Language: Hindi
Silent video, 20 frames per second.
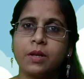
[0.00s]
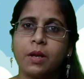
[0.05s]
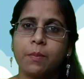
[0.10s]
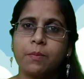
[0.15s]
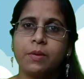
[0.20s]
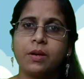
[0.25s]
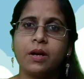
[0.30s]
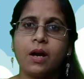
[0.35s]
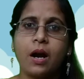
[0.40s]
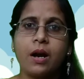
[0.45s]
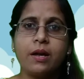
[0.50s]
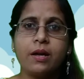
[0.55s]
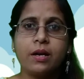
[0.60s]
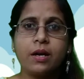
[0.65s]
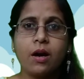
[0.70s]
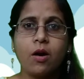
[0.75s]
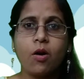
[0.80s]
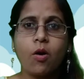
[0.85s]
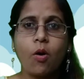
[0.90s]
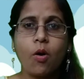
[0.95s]
अपने गाड़ी
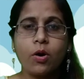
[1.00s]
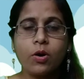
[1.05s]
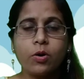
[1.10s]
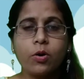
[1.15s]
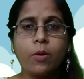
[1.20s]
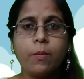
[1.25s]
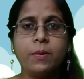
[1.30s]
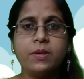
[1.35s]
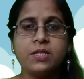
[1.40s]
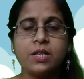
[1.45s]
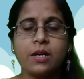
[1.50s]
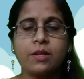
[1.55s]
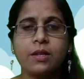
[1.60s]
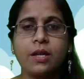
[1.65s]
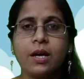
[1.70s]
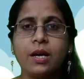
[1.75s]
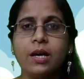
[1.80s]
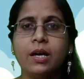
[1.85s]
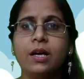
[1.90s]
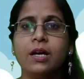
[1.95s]
का हॉर्न को बजाता
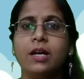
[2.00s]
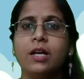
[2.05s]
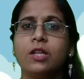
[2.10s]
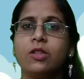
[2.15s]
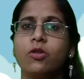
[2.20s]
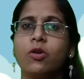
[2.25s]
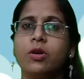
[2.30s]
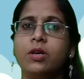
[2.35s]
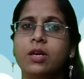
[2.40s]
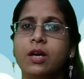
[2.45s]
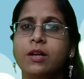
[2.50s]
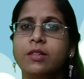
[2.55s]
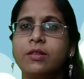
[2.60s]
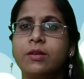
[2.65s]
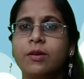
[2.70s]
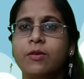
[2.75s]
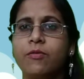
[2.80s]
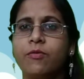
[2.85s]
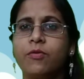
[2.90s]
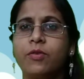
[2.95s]
है तो यह
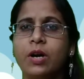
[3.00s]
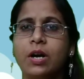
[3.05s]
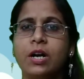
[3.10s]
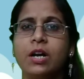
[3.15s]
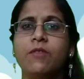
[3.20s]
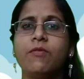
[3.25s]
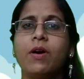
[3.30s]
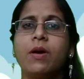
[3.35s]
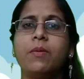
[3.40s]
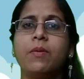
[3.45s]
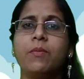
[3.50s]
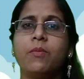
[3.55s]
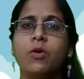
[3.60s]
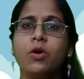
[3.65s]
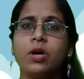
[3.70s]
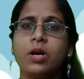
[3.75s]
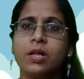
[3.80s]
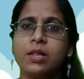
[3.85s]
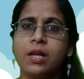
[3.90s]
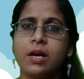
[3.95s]
फ्रेंडली फार्मर मुड़
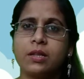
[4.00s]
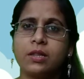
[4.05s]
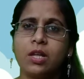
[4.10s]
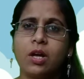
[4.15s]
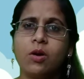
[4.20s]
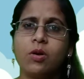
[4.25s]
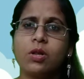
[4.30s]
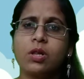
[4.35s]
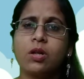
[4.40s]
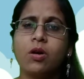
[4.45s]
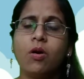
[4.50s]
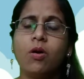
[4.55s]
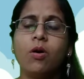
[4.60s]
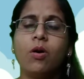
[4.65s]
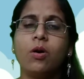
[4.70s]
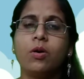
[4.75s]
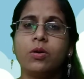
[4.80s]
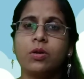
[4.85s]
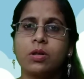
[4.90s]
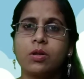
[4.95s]
के देखता है उसको
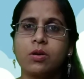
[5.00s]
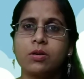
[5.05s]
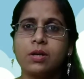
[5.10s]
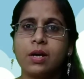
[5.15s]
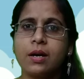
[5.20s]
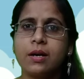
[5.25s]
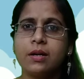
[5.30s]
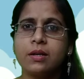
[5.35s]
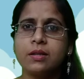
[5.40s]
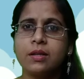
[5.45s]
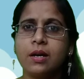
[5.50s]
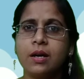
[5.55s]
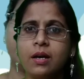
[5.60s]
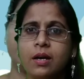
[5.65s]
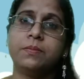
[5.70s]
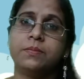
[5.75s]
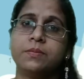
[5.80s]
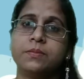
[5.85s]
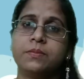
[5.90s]
और उसको क्या करता है